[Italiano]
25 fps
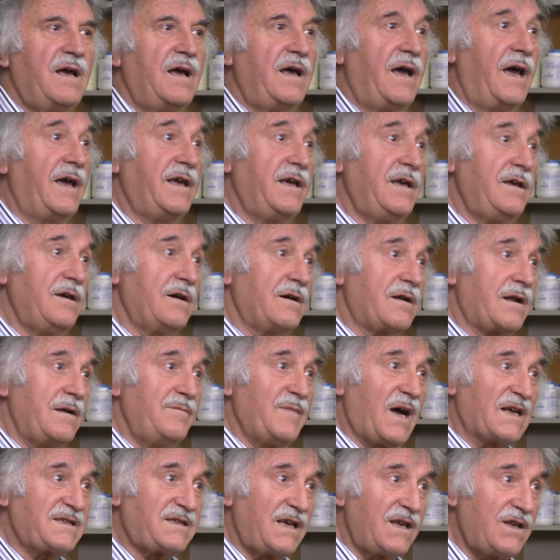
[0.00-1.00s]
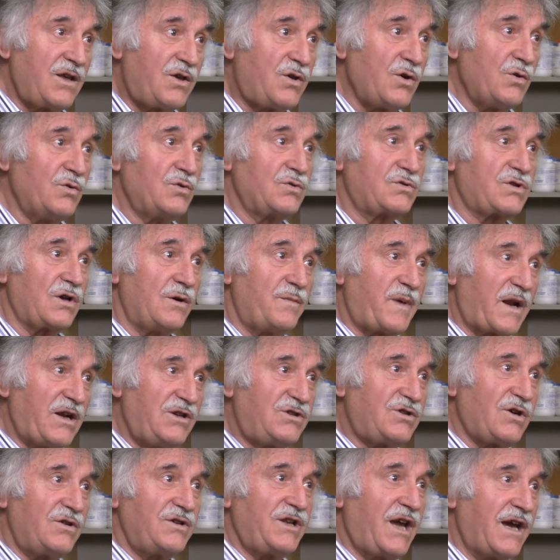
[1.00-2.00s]
e io rimasi inchiuso,
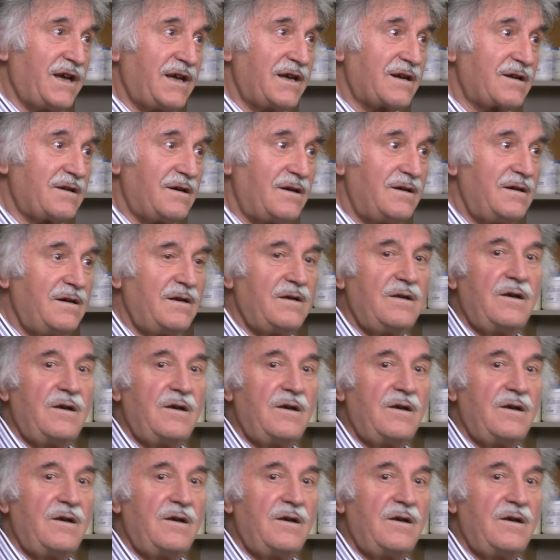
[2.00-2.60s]
prigioniero